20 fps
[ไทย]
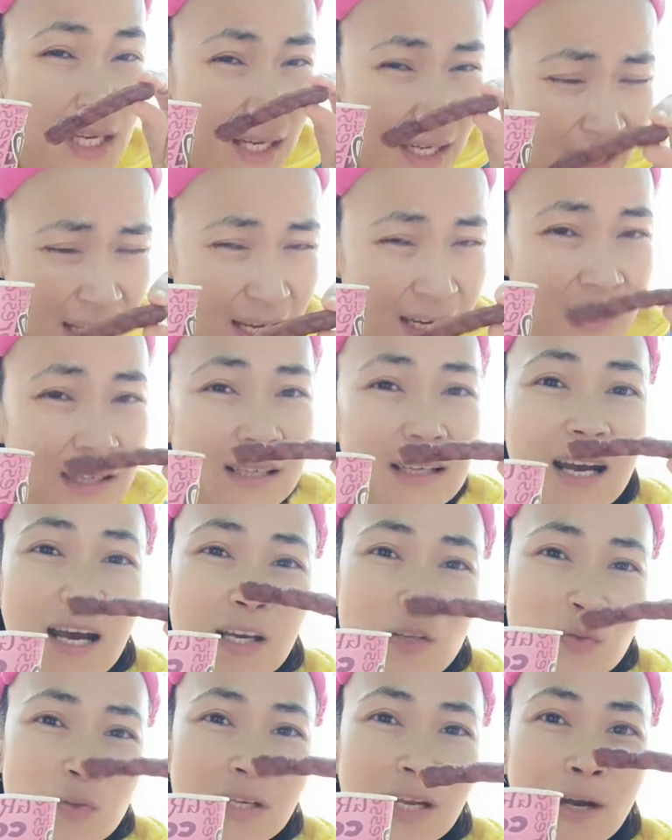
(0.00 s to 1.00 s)
หลังเลิกงา
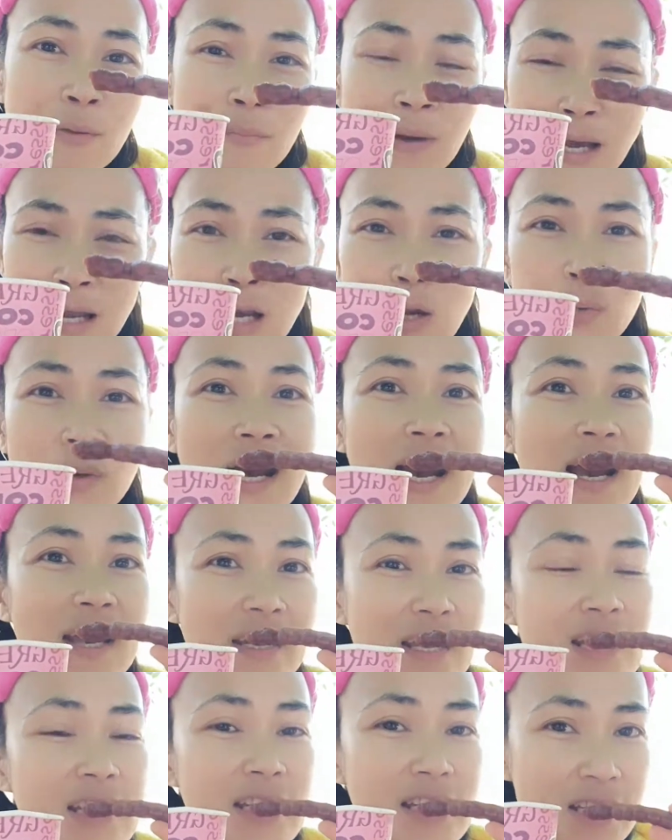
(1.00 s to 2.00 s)
นช่วยทำให้เราถ่าย
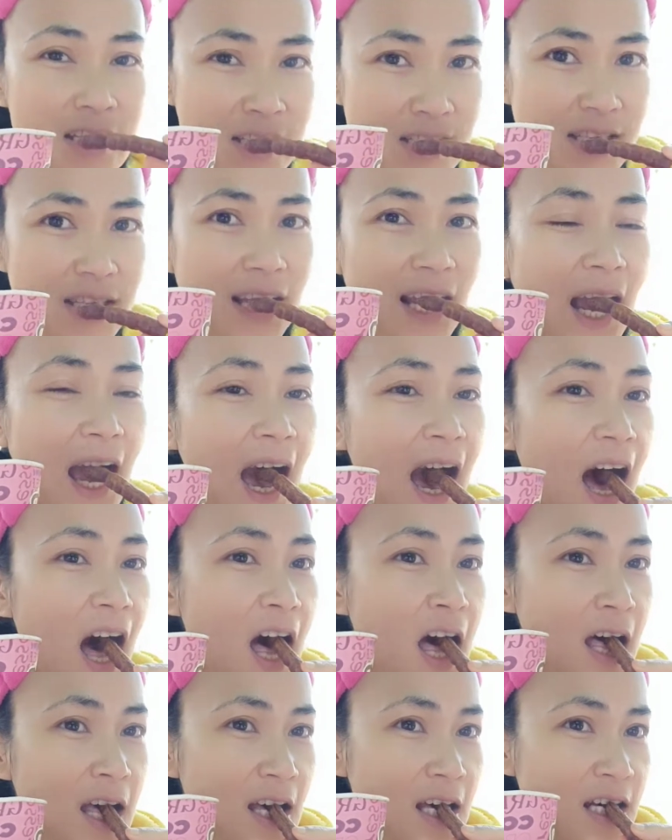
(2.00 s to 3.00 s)
ได้ดีจริงๆค่ะ
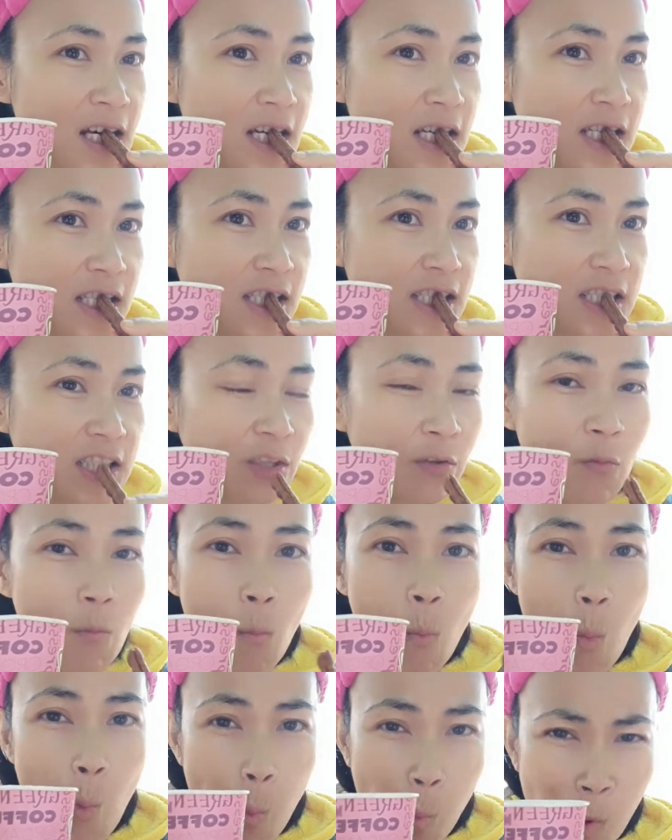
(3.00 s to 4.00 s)

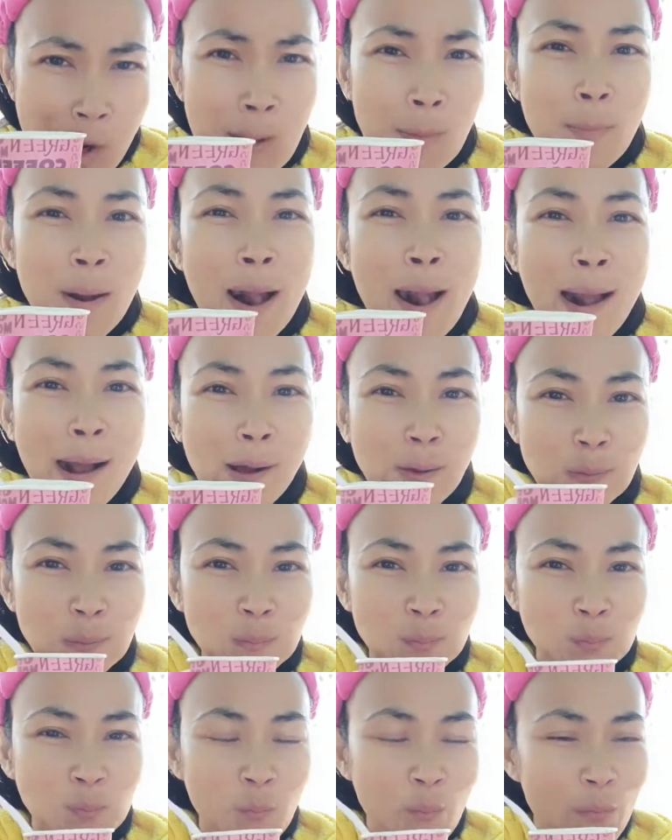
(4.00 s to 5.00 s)
หวานมาก
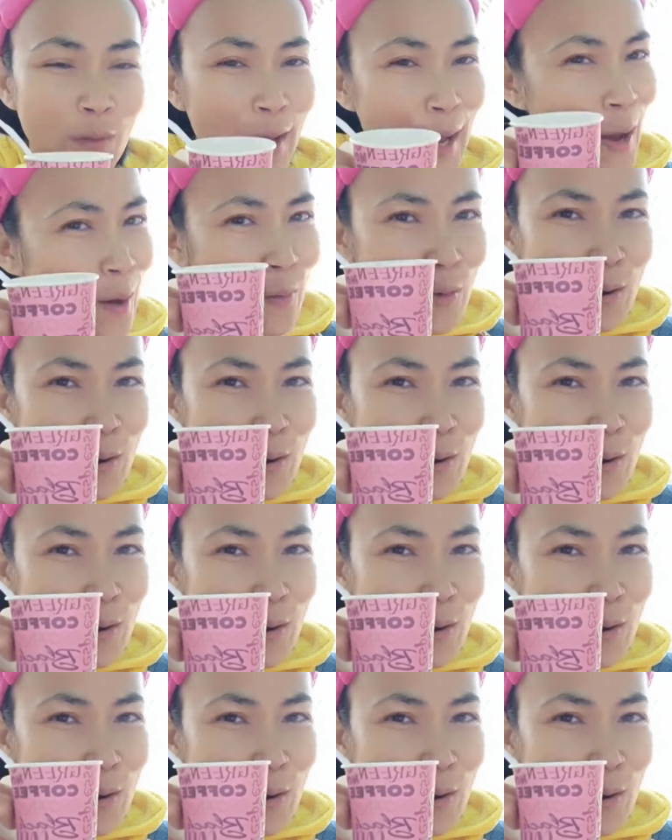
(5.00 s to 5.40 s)
เข้า